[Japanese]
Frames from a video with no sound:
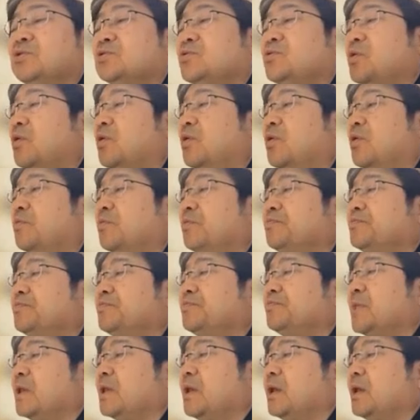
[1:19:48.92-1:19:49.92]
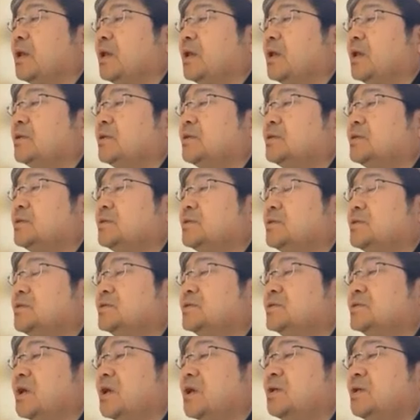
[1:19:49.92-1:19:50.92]
うすると、実
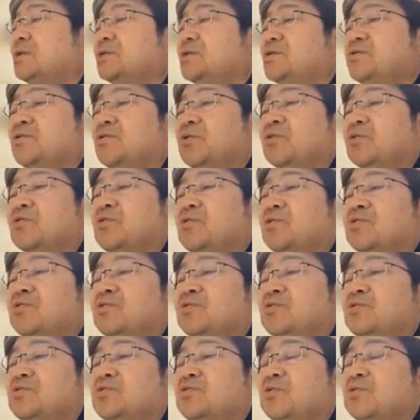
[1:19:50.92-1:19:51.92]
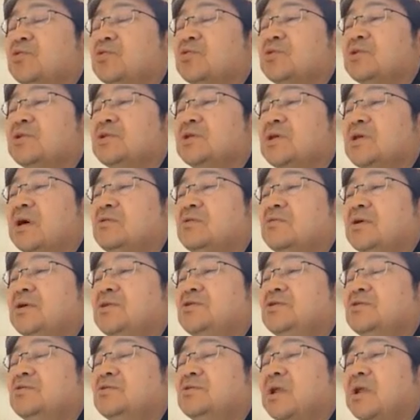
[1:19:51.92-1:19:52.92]
際使用の時間は
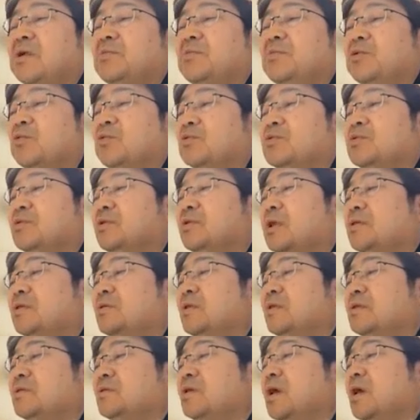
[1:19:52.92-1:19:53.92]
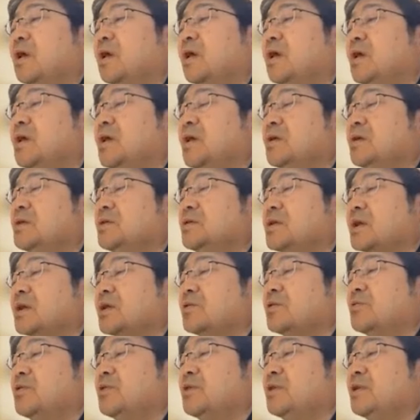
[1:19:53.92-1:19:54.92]
17秒になってて、
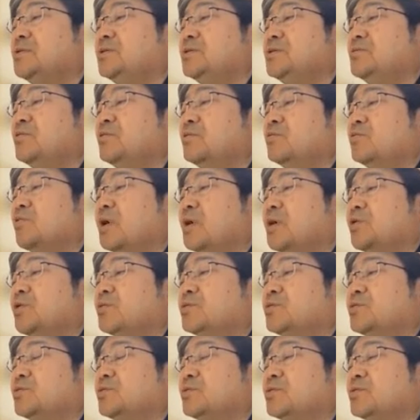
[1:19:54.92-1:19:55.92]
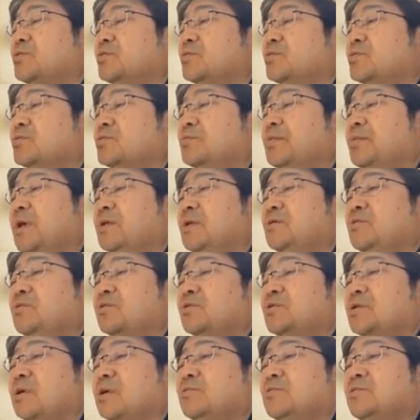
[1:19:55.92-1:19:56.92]
さっきのレジットとか4つの
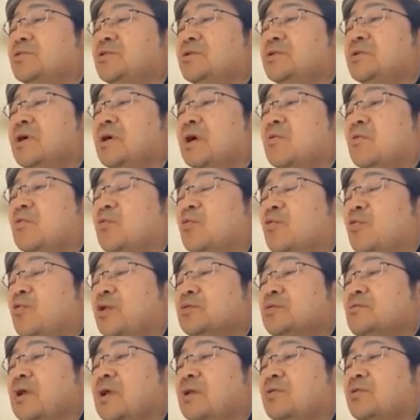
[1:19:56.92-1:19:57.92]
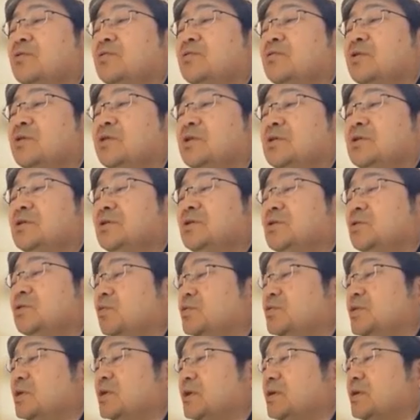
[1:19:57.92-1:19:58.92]
メインのサブルーチンがこれぐらいの
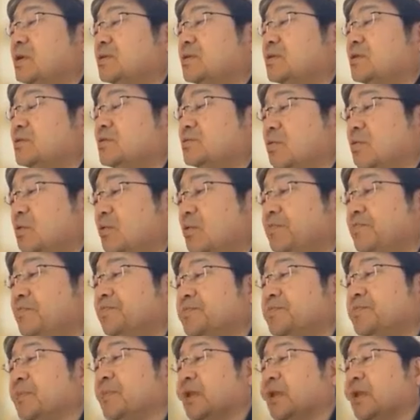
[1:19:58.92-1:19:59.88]
実行時間になってると。